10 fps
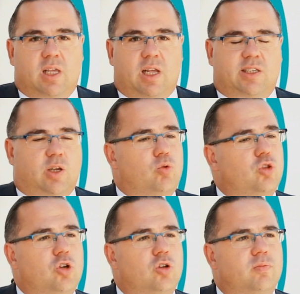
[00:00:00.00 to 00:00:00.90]
El
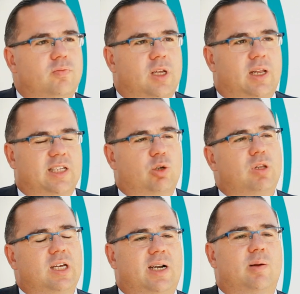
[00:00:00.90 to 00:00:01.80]
segundo, eh, la
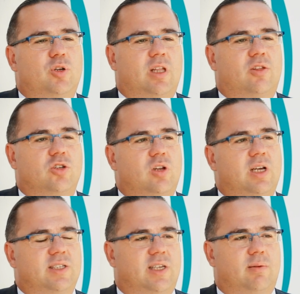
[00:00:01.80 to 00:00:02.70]
segunda gran aportación son
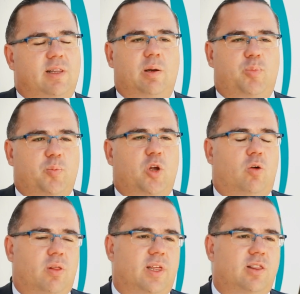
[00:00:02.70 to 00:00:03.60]
las que se derivan del propio
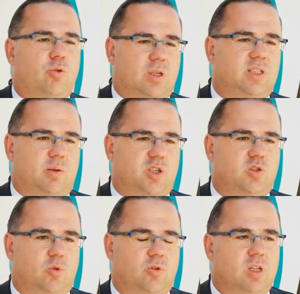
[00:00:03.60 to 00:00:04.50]
concepto en sí
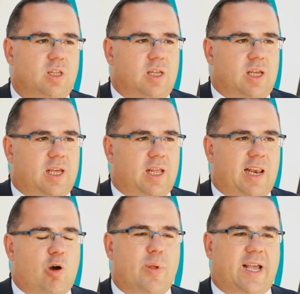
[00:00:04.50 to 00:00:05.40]
mismo. Eh,
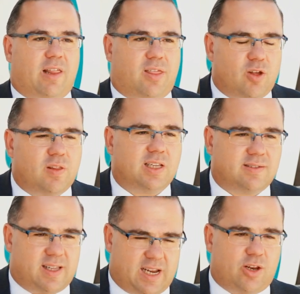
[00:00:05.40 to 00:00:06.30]
la ubicación del
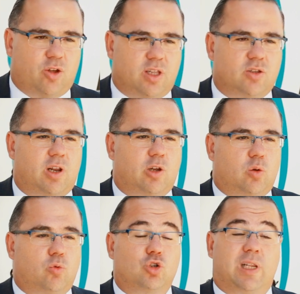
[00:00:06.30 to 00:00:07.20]
escenario dentro del
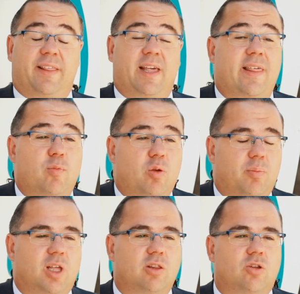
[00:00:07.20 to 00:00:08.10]
autobús, la idea de
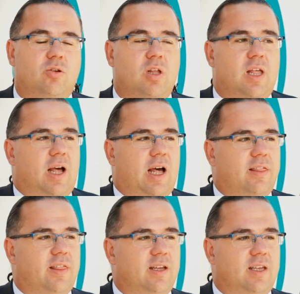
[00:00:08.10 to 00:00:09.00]
movimiento
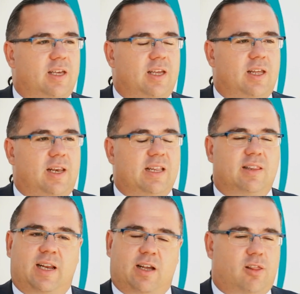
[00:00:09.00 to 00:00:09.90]
hace que la
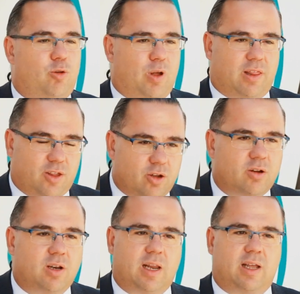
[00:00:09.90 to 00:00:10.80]

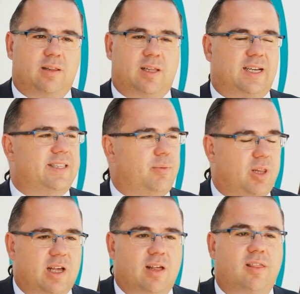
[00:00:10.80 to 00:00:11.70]
interactuación, la
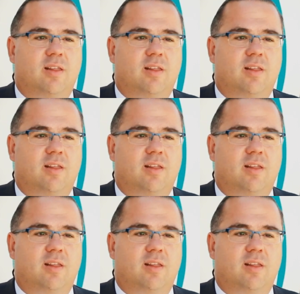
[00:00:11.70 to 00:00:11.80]
interactividad,